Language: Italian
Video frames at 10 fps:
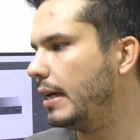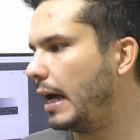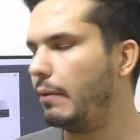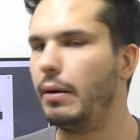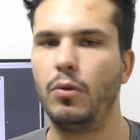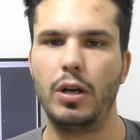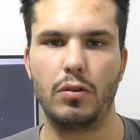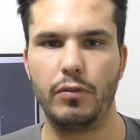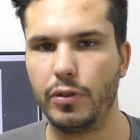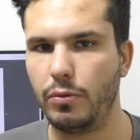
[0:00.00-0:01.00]
abbiamo la,
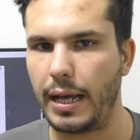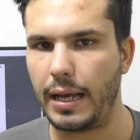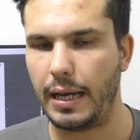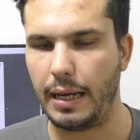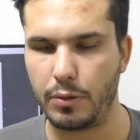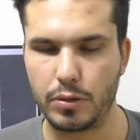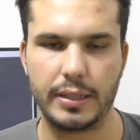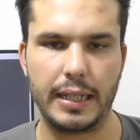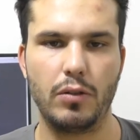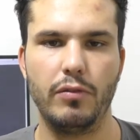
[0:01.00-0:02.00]
configura- la
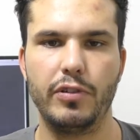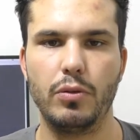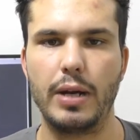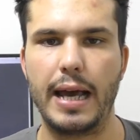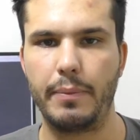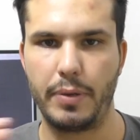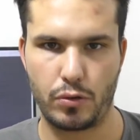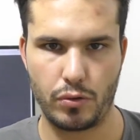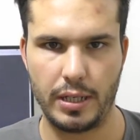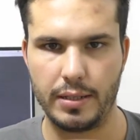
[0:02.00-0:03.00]
possibilità di configurare e
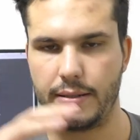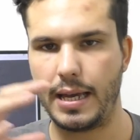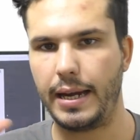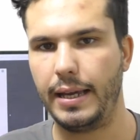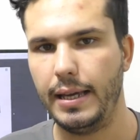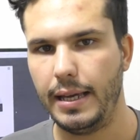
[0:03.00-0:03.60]
personalizzare